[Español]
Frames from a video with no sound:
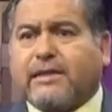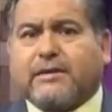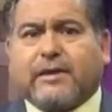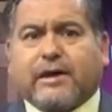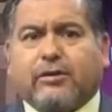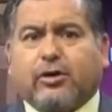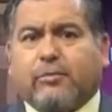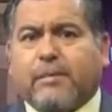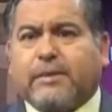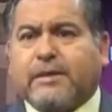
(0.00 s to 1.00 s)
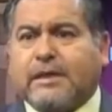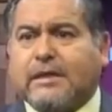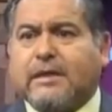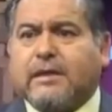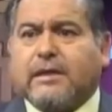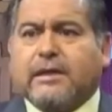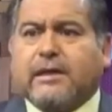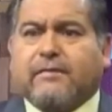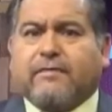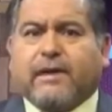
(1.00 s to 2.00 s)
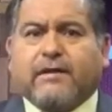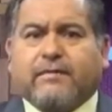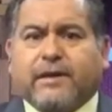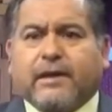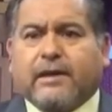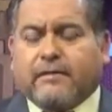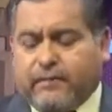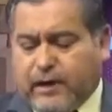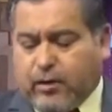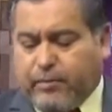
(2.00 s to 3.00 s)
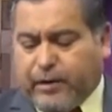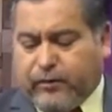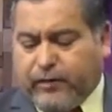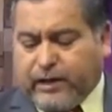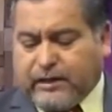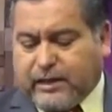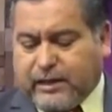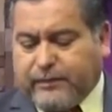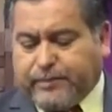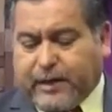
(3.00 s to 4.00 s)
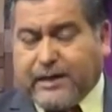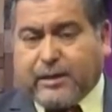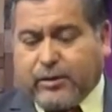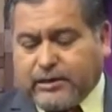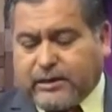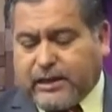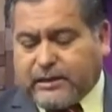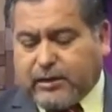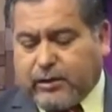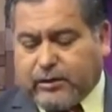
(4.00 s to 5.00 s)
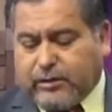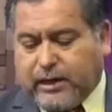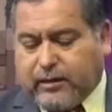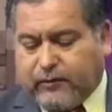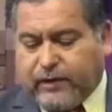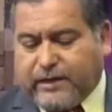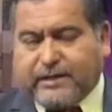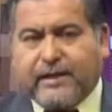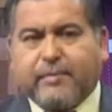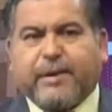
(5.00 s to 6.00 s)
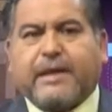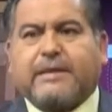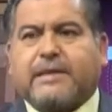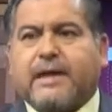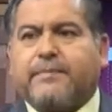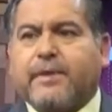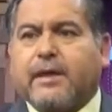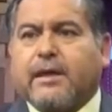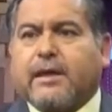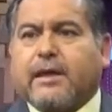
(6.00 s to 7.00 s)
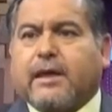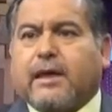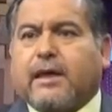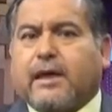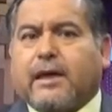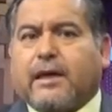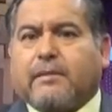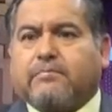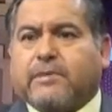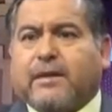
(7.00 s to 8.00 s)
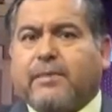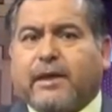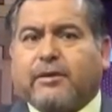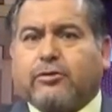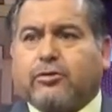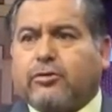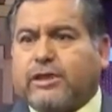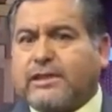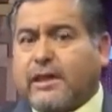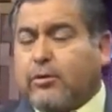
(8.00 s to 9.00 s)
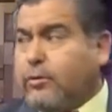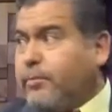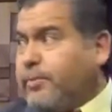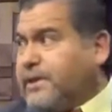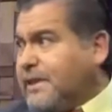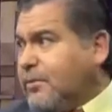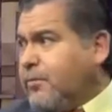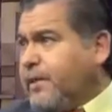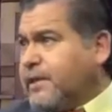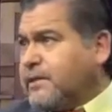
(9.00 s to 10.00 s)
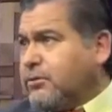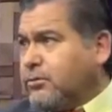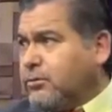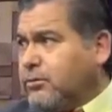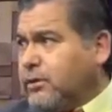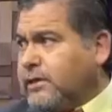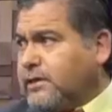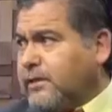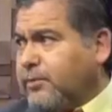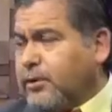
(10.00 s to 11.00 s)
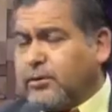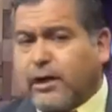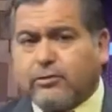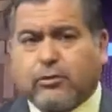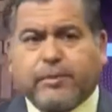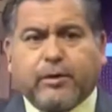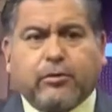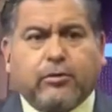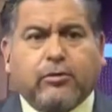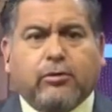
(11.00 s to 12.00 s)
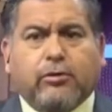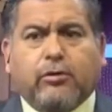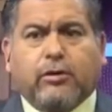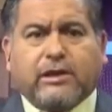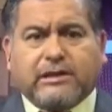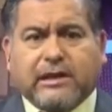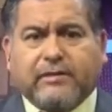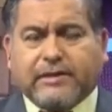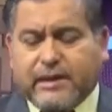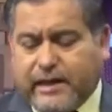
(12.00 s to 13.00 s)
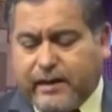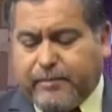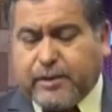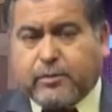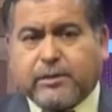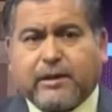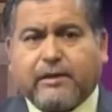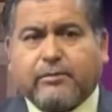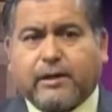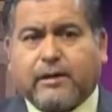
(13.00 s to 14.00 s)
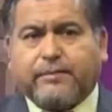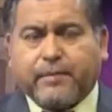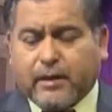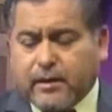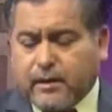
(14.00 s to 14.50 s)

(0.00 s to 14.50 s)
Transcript: con la gente trabajando normalmente, es bien, bien, bien complejo. Fíjate que a esta hora se está desarrollando la conferencia de prensa eh, del ministro de Salud. Pintamos un pedacito hace poquito rato, pero no, no lo que iba a señalar el ministro, porque está hablando la,